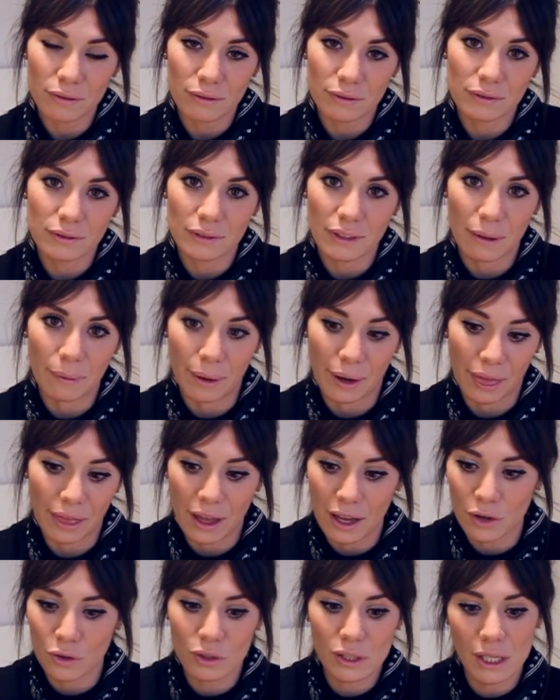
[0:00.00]
mm, de
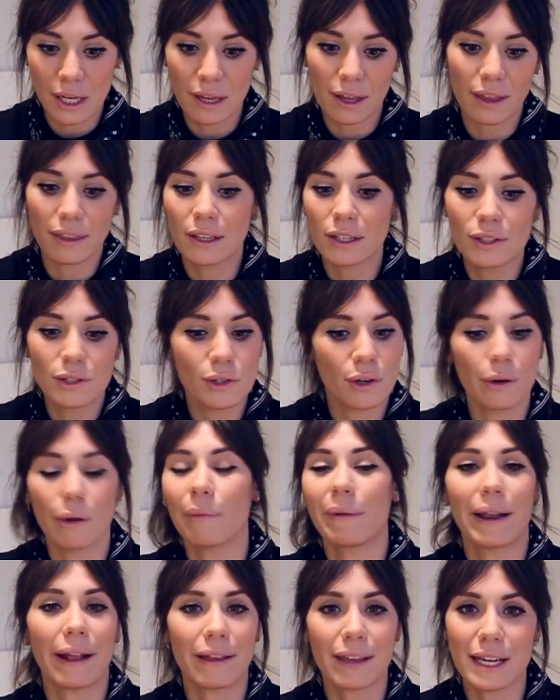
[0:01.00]
verdad, no es que haya dicho,
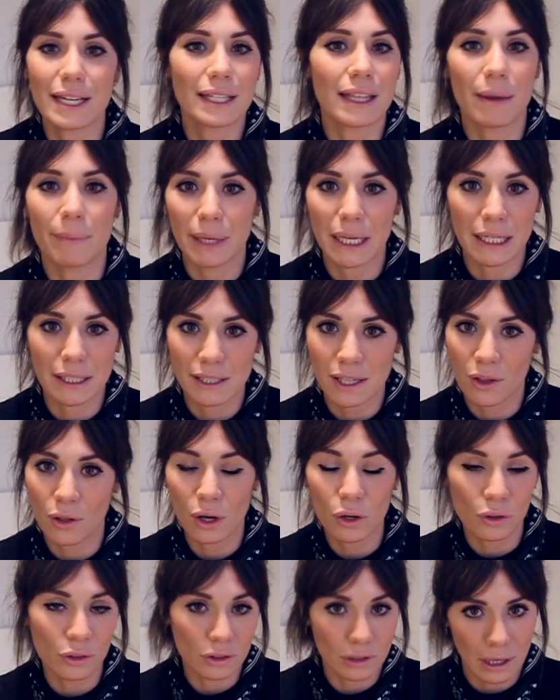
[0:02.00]
mira, ya está, me he cansado,
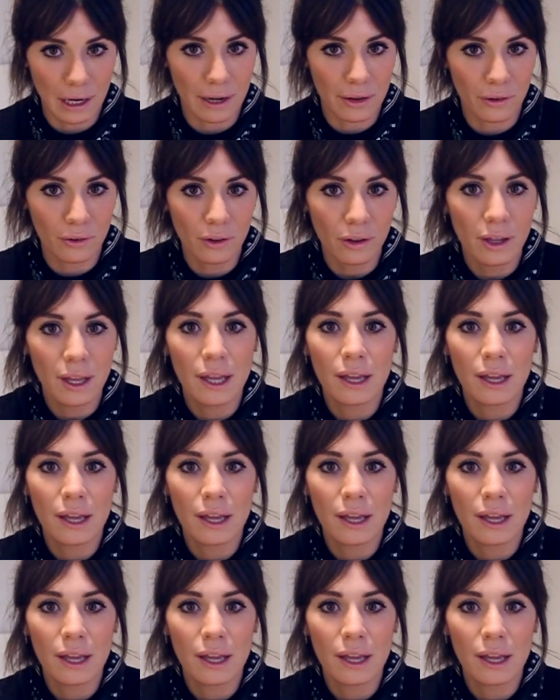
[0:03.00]
al contrario.